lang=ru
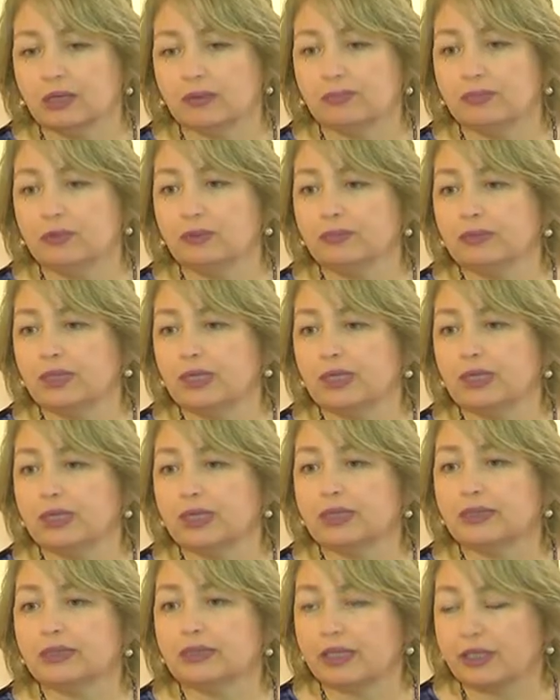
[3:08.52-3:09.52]
помнили
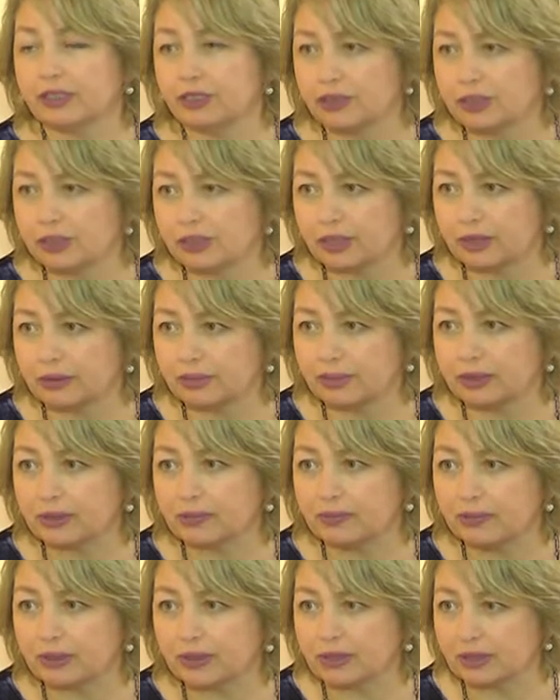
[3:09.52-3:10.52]
о героической
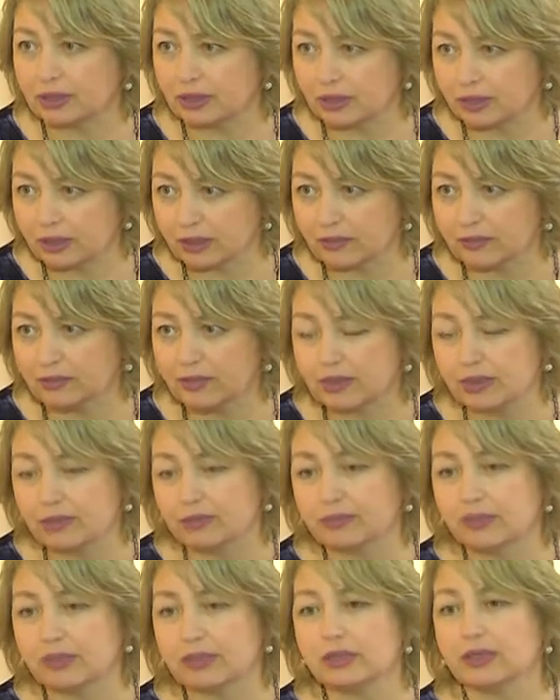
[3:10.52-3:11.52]
борьбе за
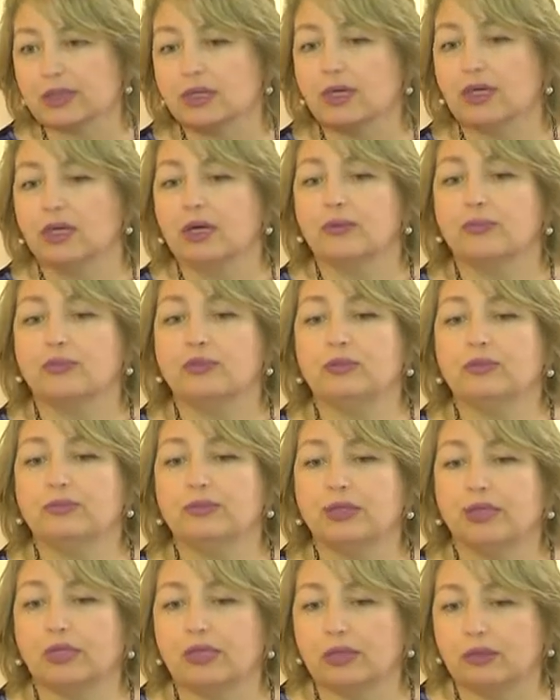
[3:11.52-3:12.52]
независимость,
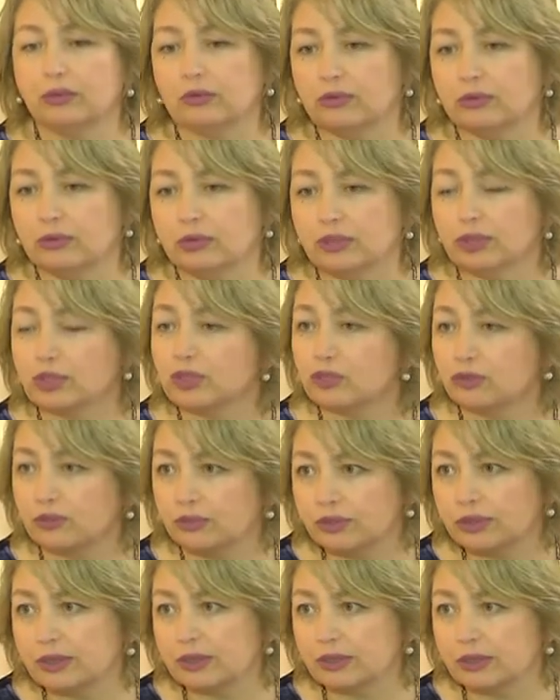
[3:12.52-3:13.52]
помнили о
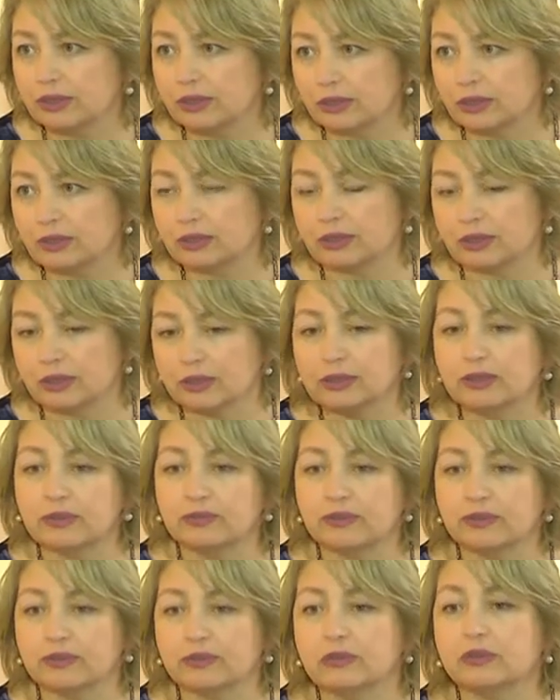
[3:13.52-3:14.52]
исходе
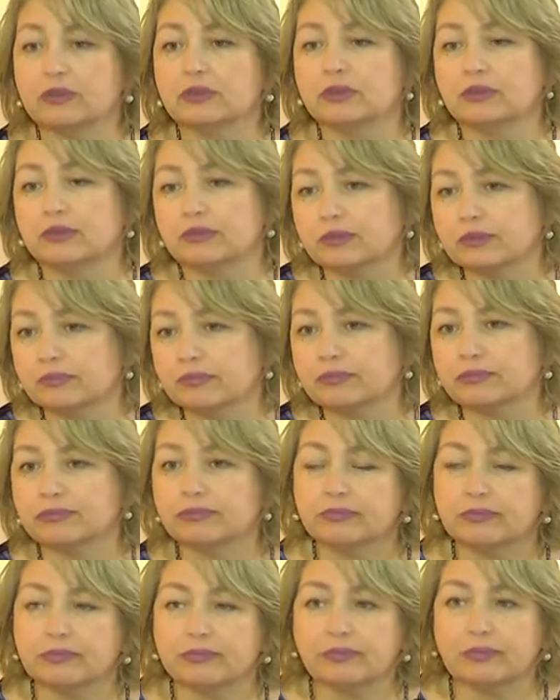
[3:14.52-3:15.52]
этого вот э,
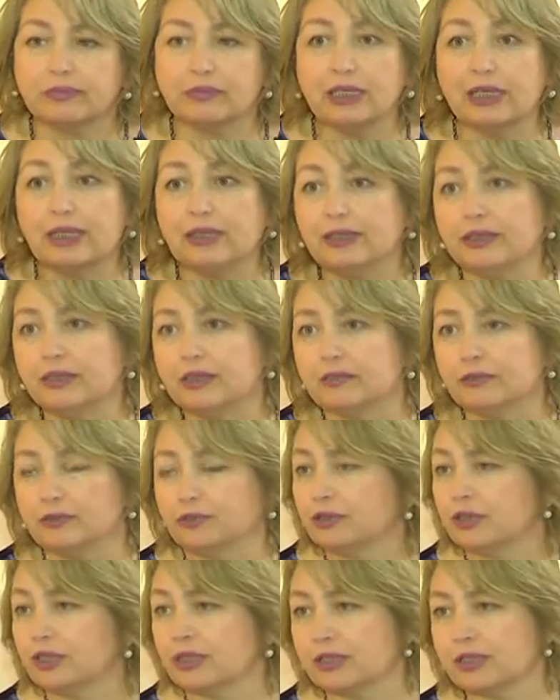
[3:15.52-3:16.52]
длинного
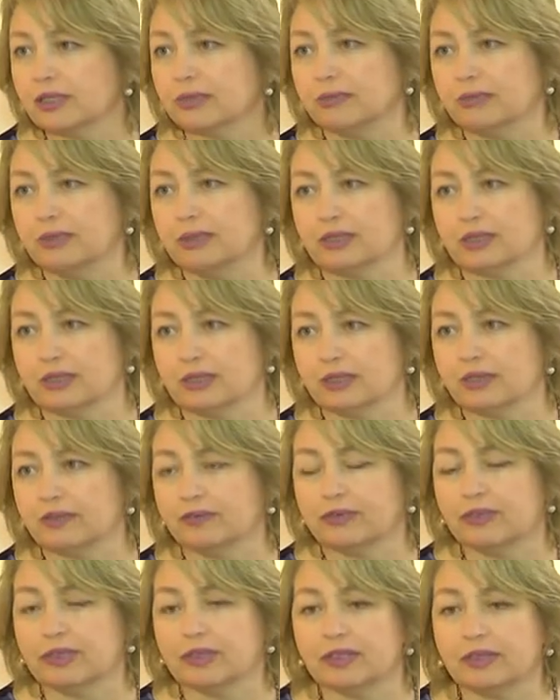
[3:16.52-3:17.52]
очень события
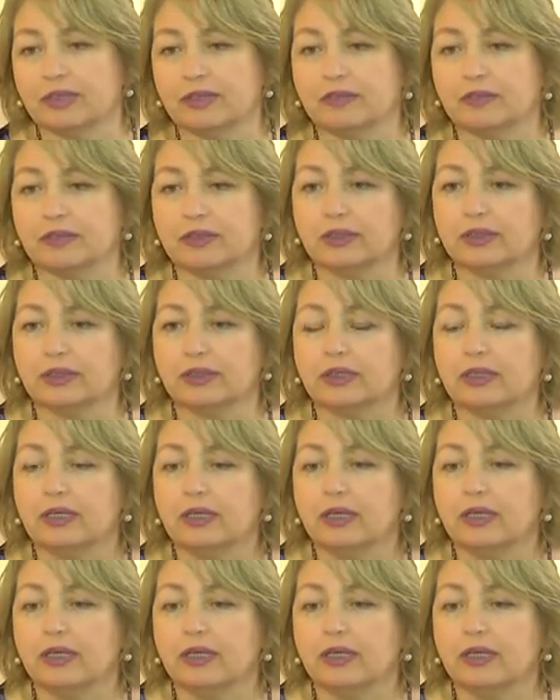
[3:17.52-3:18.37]
Кавказской войны –